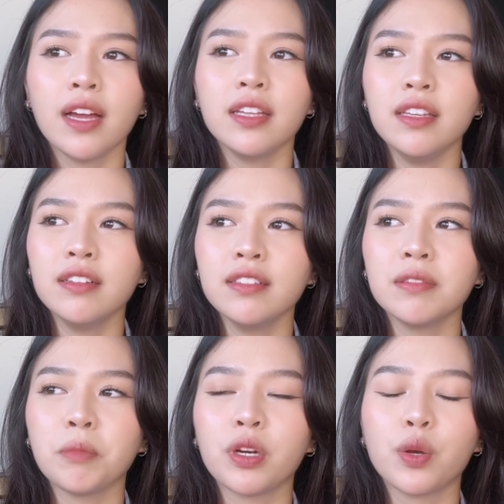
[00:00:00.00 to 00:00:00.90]
nhưng
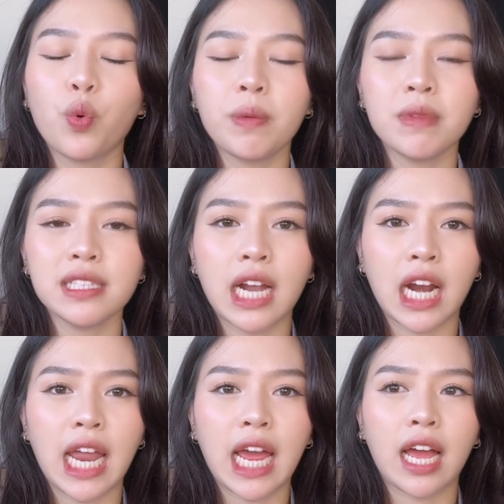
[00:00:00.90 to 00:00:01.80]
mọi người quên mất rằng
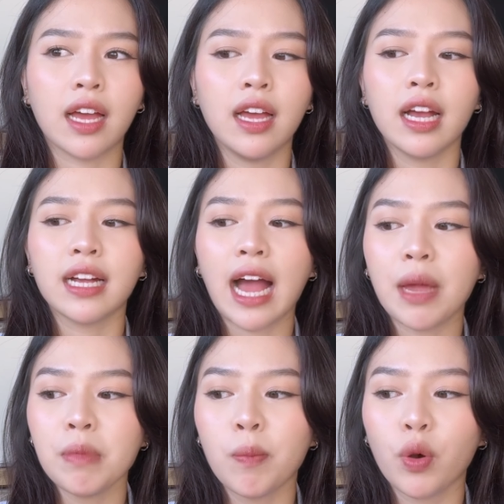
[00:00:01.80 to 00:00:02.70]
là cái
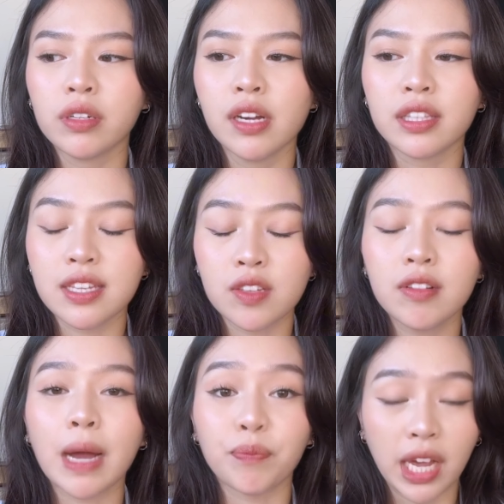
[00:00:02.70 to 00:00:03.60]
mà mọi người thật sự
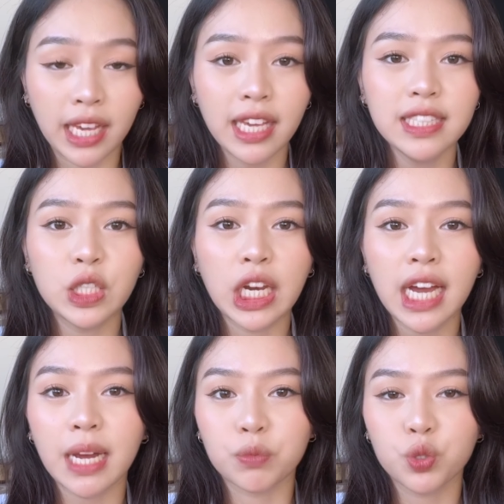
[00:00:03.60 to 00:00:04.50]
cảm thấy chính là cảm